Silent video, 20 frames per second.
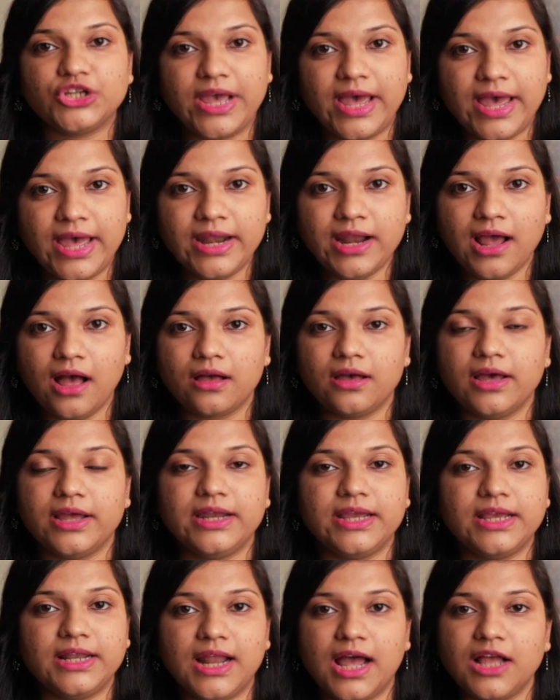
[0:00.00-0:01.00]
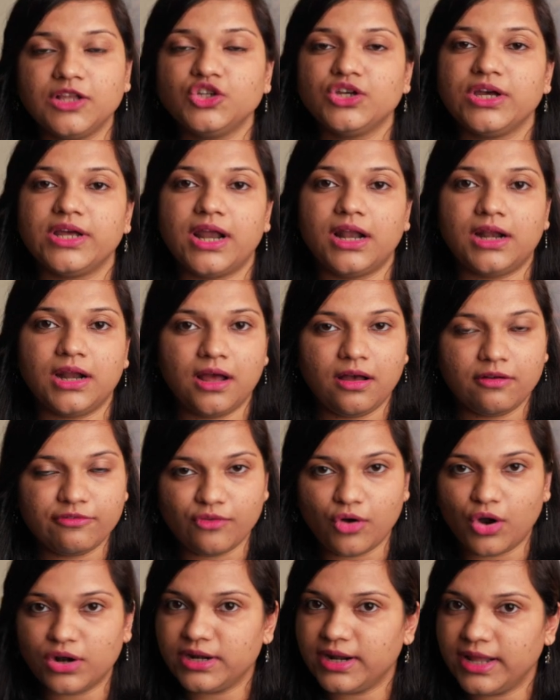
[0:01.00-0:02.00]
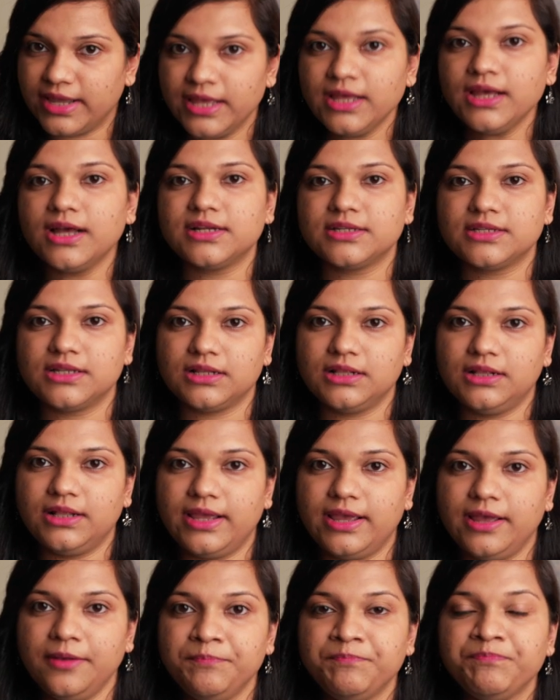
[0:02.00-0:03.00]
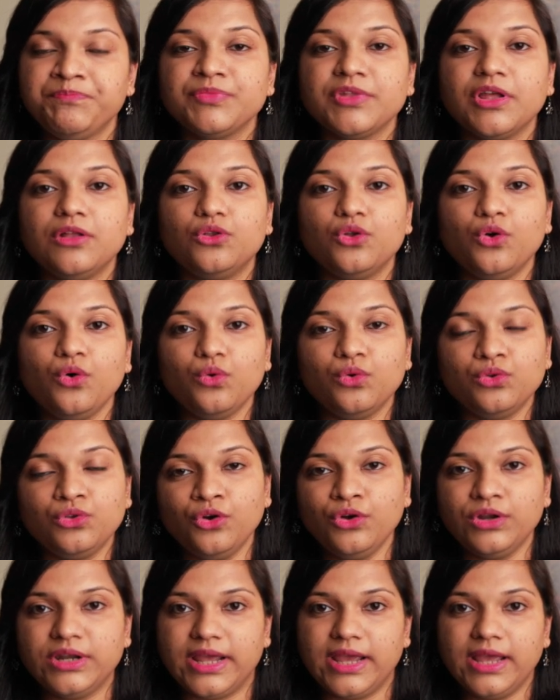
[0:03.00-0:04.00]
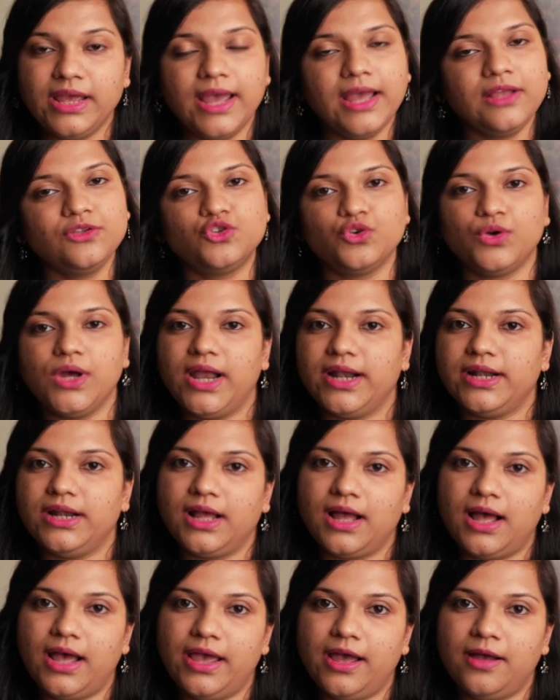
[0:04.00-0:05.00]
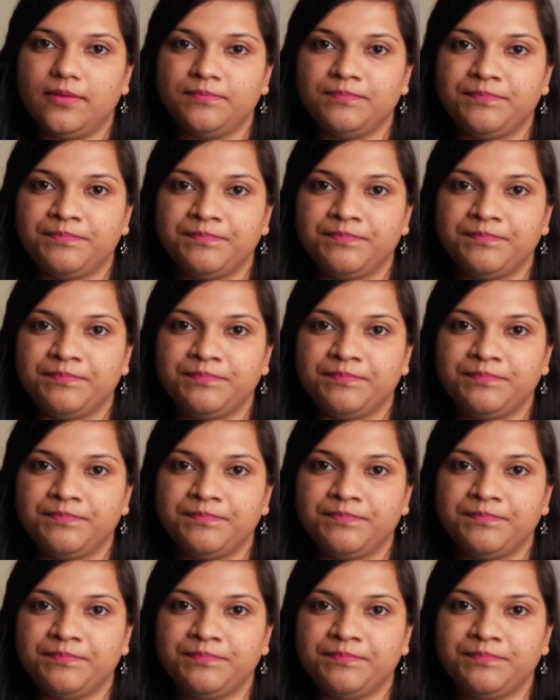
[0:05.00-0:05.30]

शहर आकर इलाज कराना अफोर्ड नहीं कर सकते तो उन्होंने एक जुगाड़ लगाया